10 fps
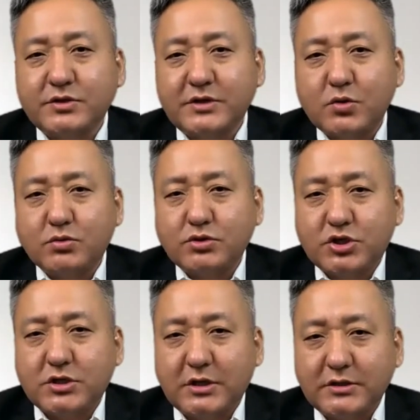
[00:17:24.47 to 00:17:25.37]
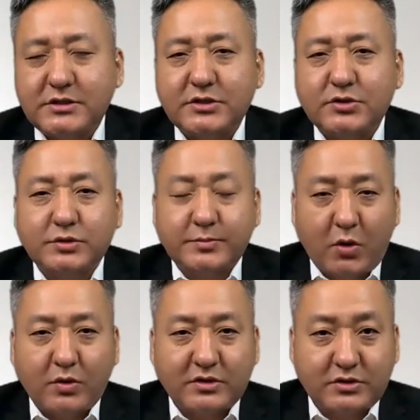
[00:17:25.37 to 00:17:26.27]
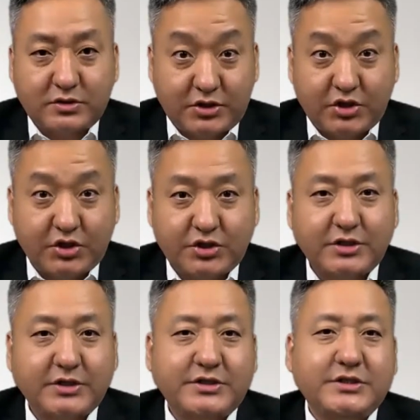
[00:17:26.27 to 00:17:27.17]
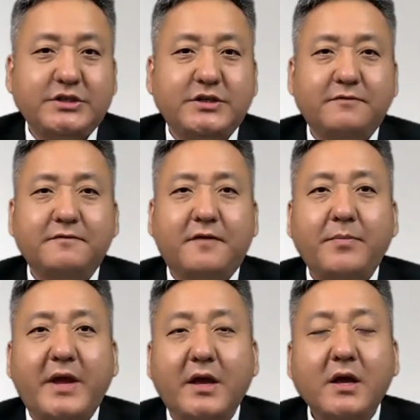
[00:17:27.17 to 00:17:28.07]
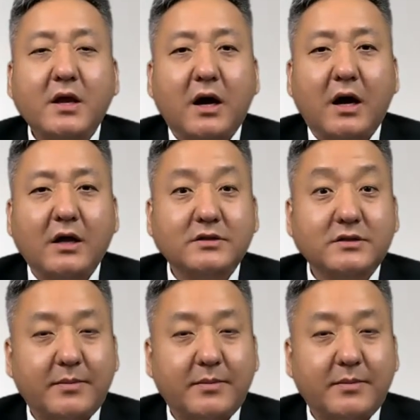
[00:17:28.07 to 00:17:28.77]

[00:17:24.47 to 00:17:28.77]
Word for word: 人工智能技术，也包括实施的机器人方面啊，